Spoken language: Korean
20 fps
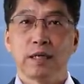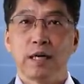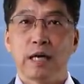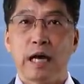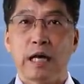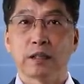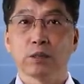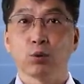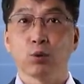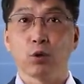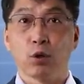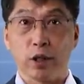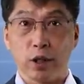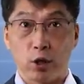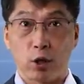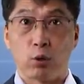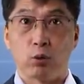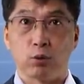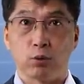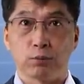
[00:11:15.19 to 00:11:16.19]
한국어의
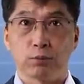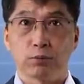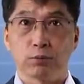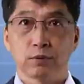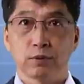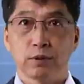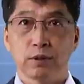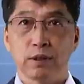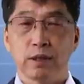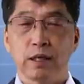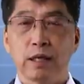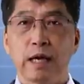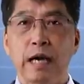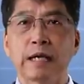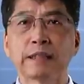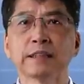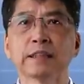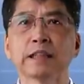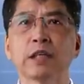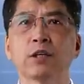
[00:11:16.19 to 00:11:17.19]
경우
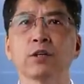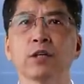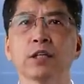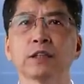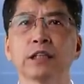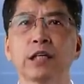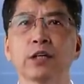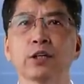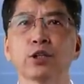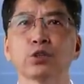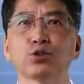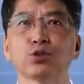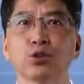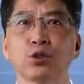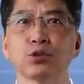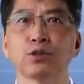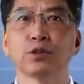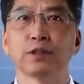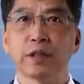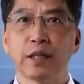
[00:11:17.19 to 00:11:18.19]
한자어의 사용이
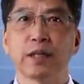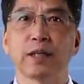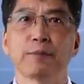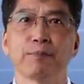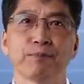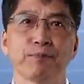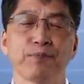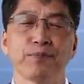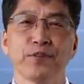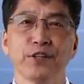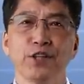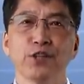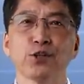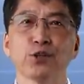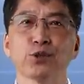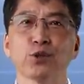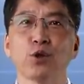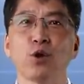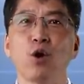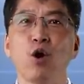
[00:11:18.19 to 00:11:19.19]
줄었는데
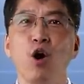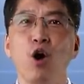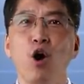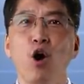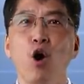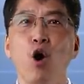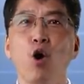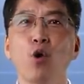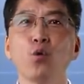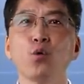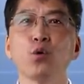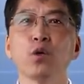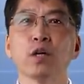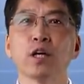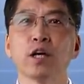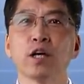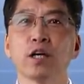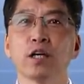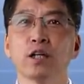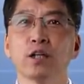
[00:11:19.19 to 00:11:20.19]
이것도
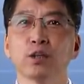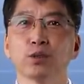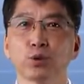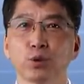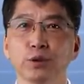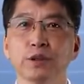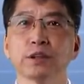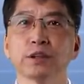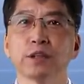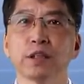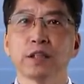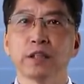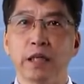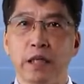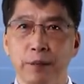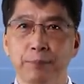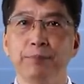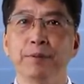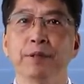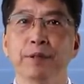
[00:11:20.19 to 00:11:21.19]
어휘의 손실의
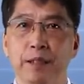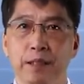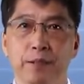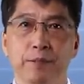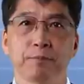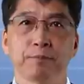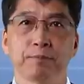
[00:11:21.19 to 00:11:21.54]
예입니다.